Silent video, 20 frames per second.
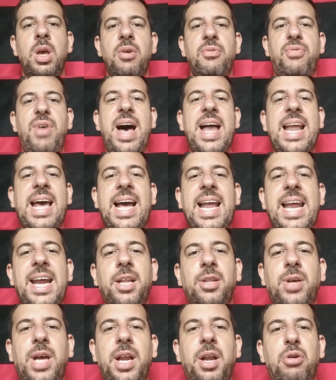Fala galera
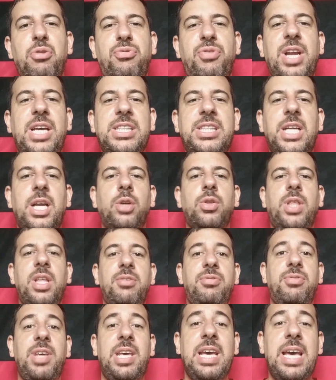do canal Fla Geral
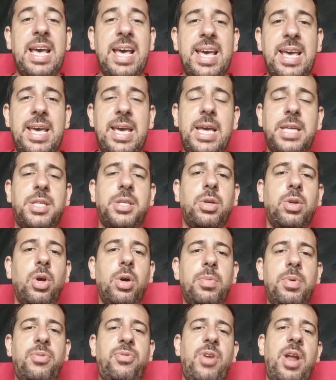TV, Rede
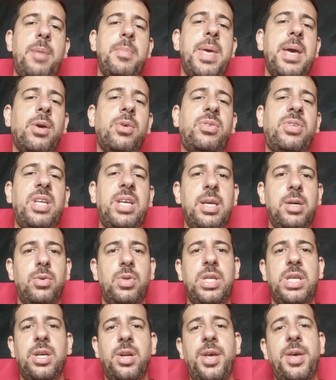Globo e Flamengo se
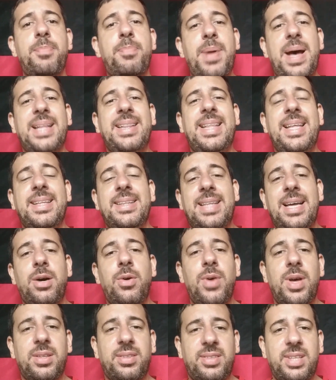reuniram aí para tentar
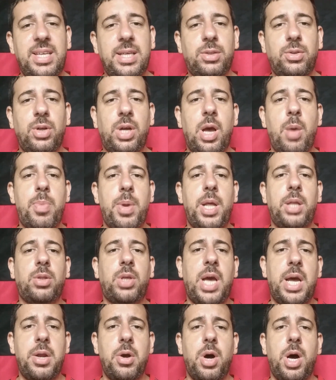um acerto no Campeonato
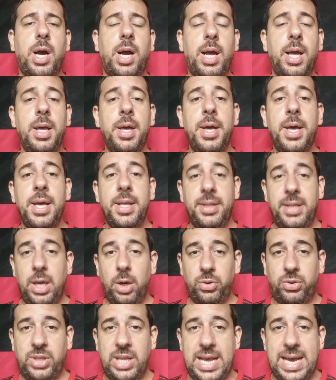Carioca. Deu
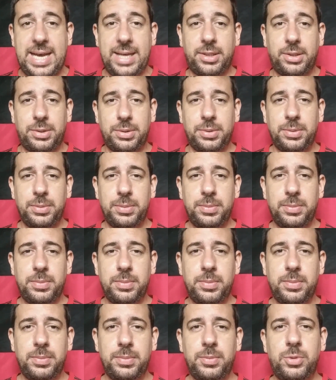certo?
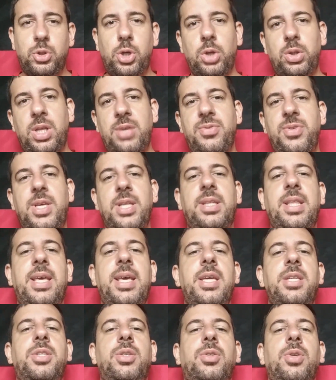Solta a vinheta aí,
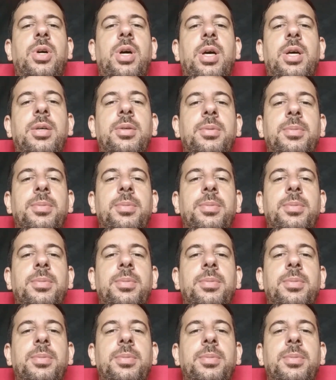editor.